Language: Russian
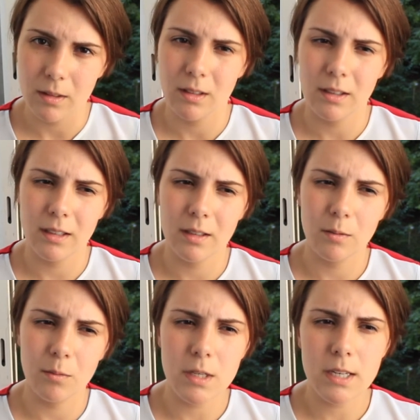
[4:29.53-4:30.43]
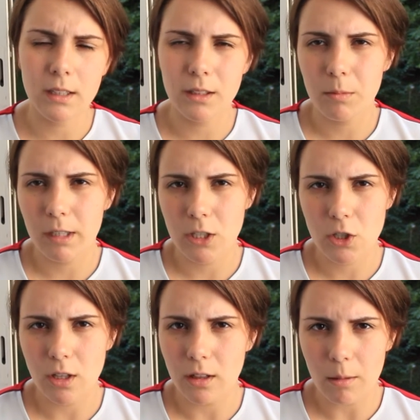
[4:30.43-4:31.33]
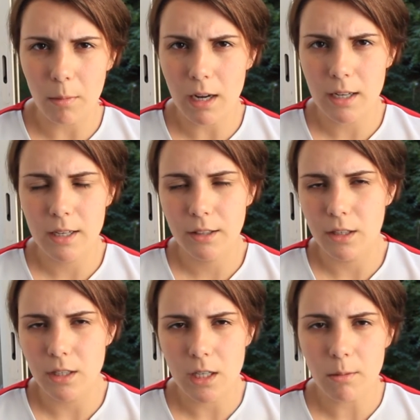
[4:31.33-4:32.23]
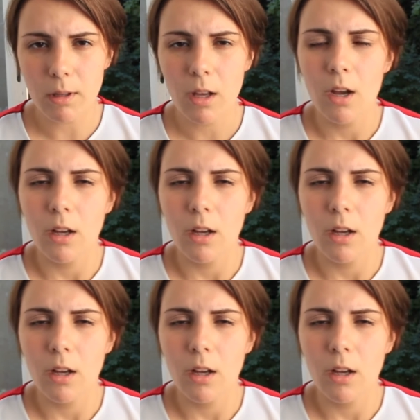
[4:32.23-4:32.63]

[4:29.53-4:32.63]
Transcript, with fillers: А, некоторым, конечно, это нормально, некоторые терпят,